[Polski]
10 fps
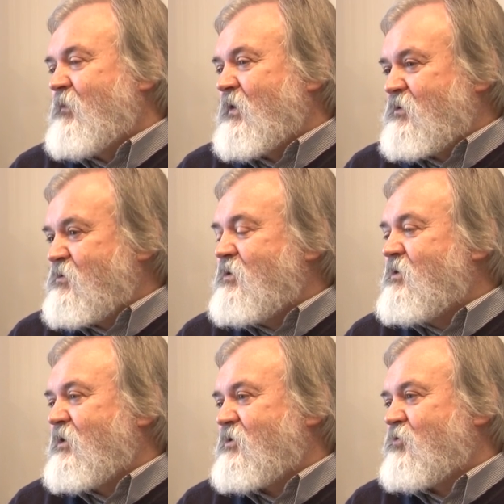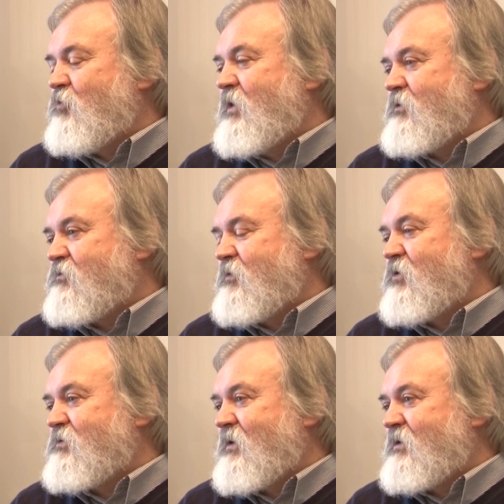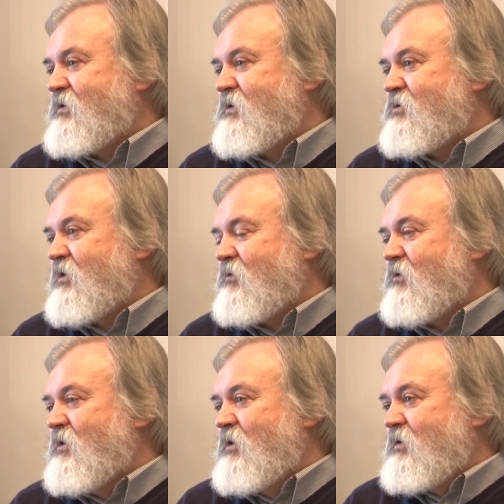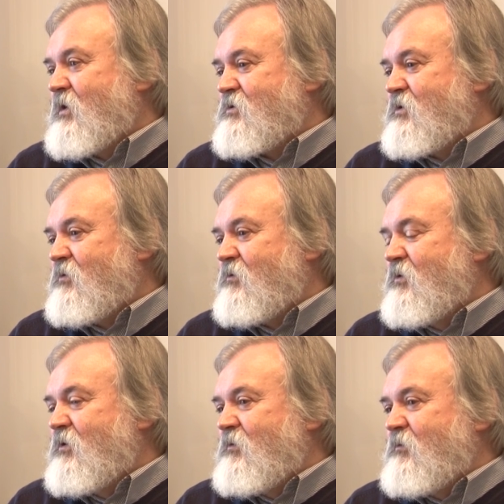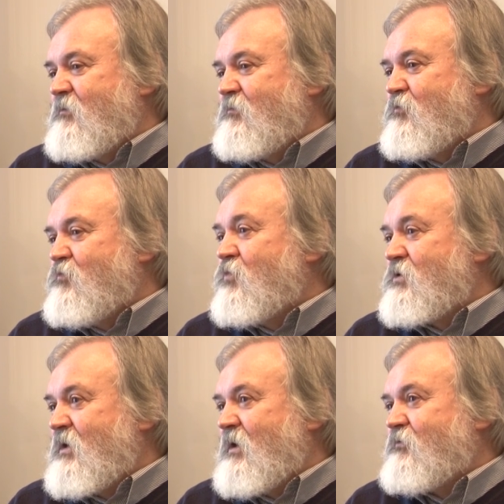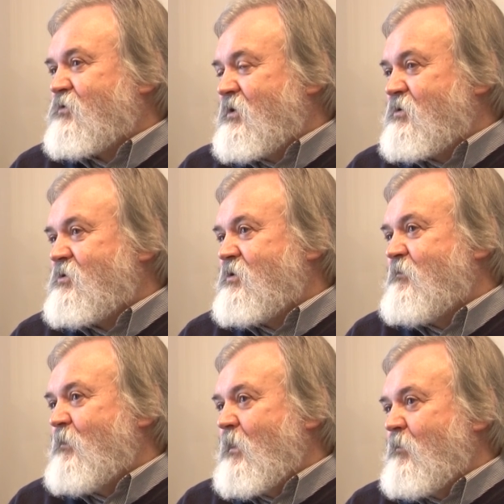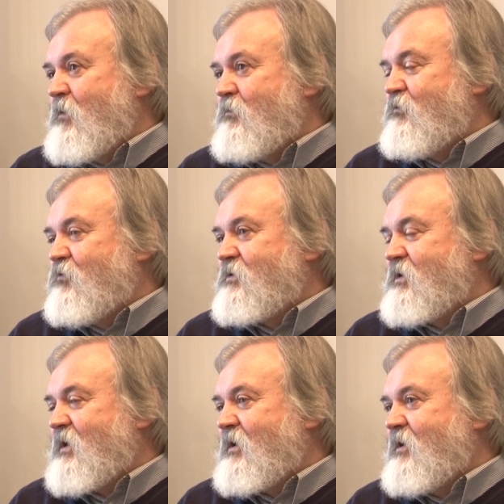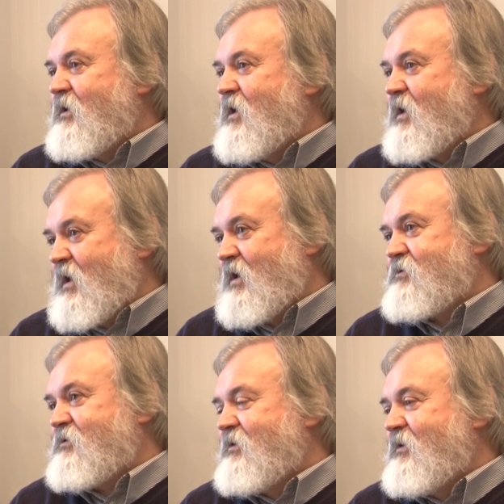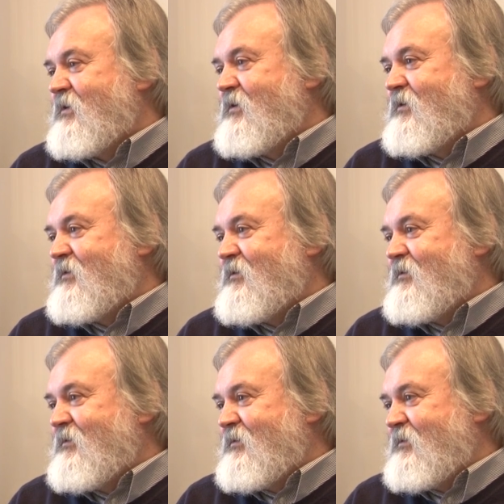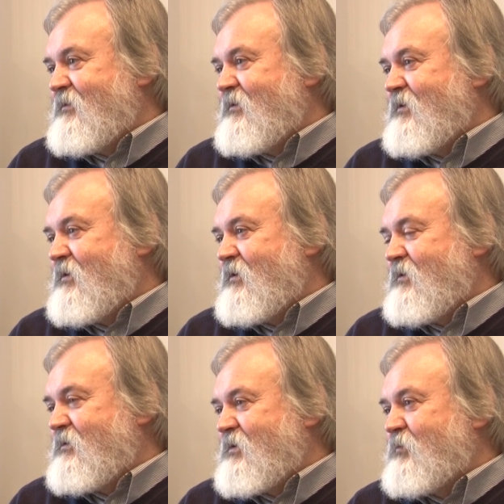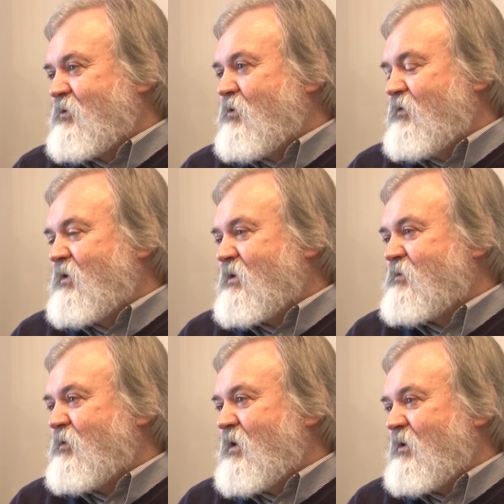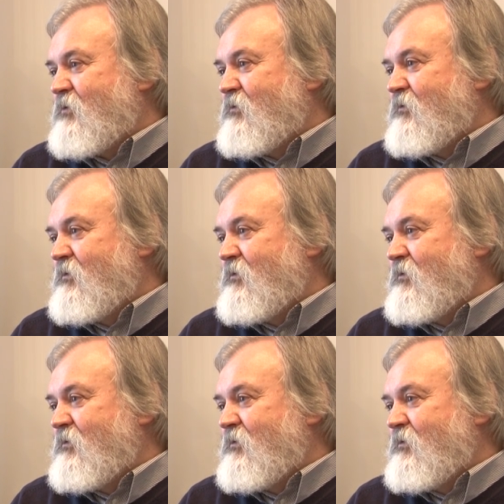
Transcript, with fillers: mm, czy innych jeszcze obiektów rzemiosła artystycznego. Także no, y, muzea w części pełnią funkcję takich lekarzy yy, zabytkowych eksponatów.